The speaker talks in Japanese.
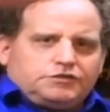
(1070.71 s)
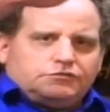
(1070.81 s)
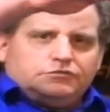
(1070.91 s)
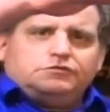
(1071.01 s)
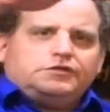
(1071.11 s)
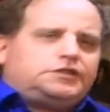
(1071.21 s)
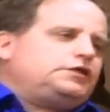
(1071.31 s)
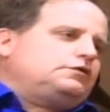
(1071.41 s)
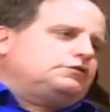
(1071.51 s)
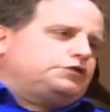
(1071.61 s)
その上に
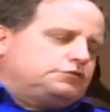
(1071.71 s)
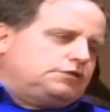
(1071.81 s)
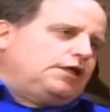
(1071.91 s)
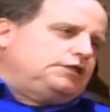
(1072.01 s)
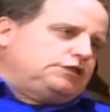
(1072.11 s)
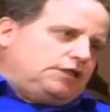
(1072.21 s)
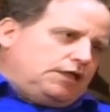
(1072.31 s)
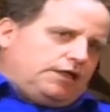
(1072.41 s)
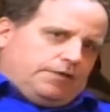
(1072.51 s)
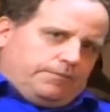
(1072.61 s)
いるのはユダヤじゃ
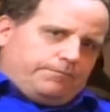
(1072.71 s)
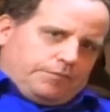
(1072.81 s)
ない。